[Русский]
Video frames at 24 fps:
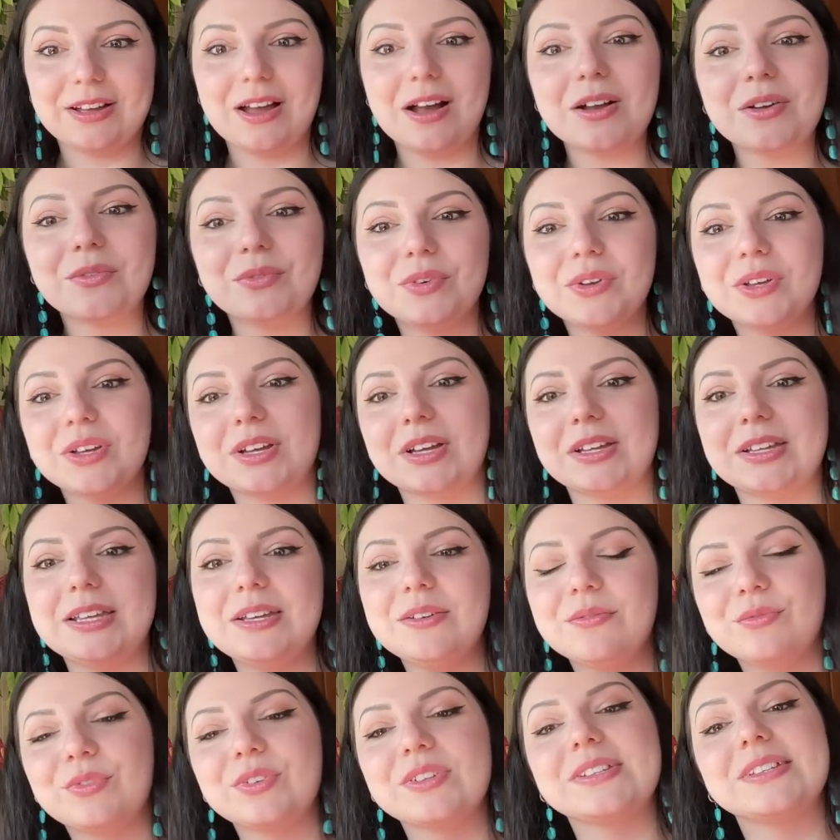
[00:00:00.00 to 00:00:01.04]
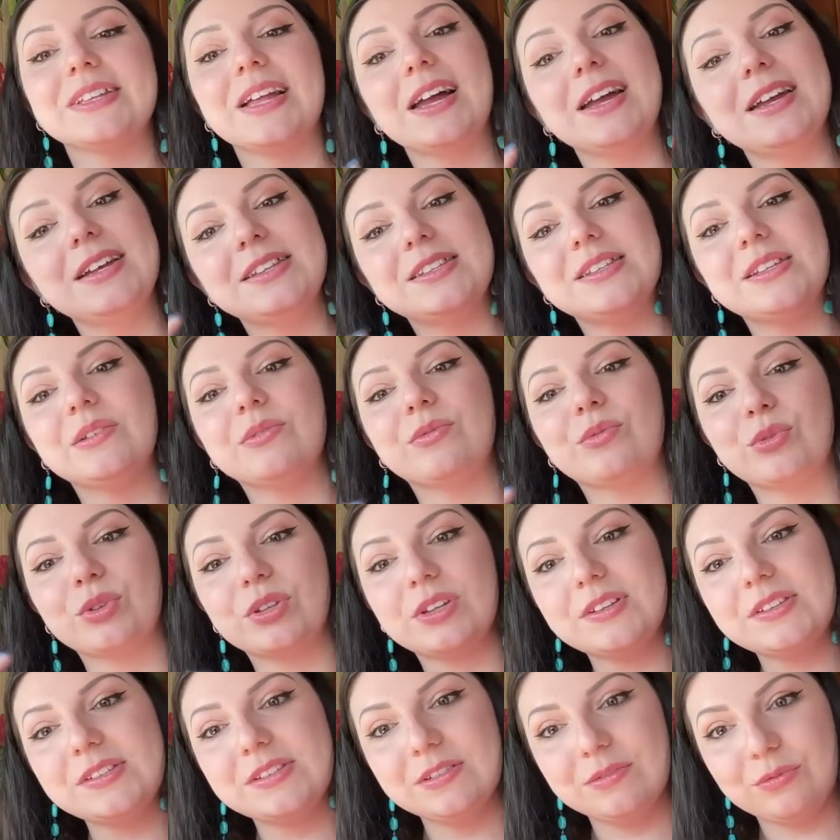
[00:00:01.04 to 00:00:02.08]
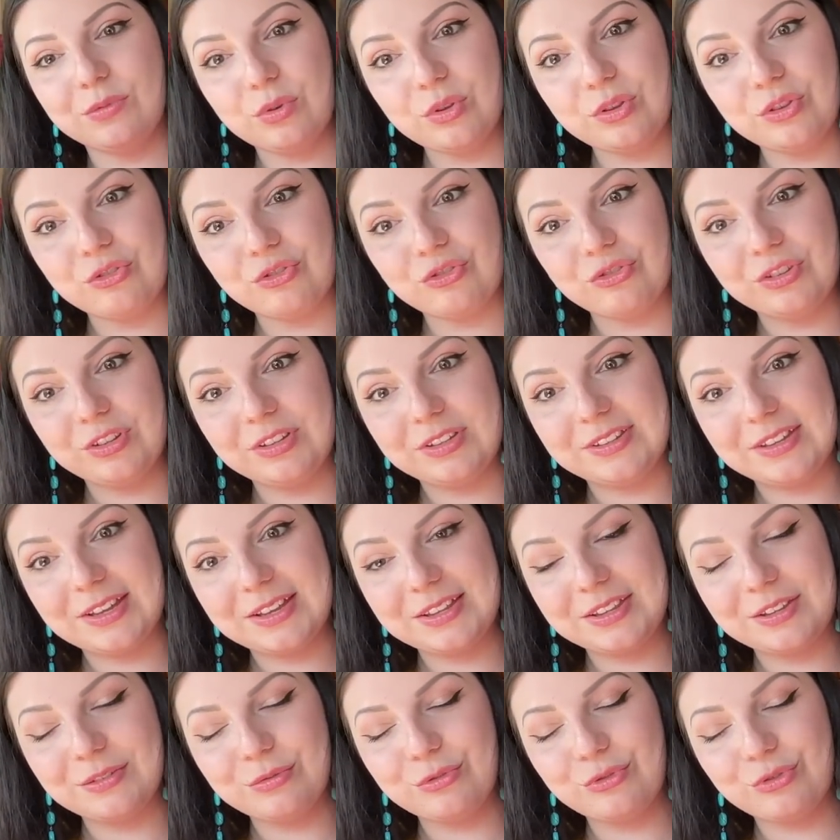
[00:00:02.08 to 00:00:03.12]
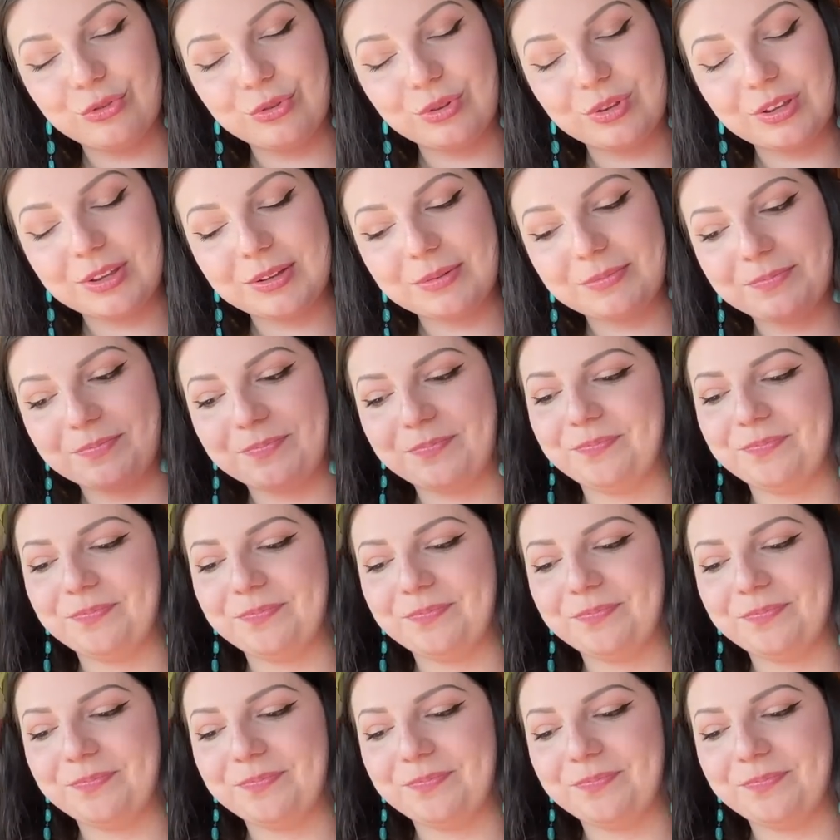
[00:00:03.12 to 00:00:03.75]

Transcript: как вы, каким вы знаете его на сегодняшний день, девчонки?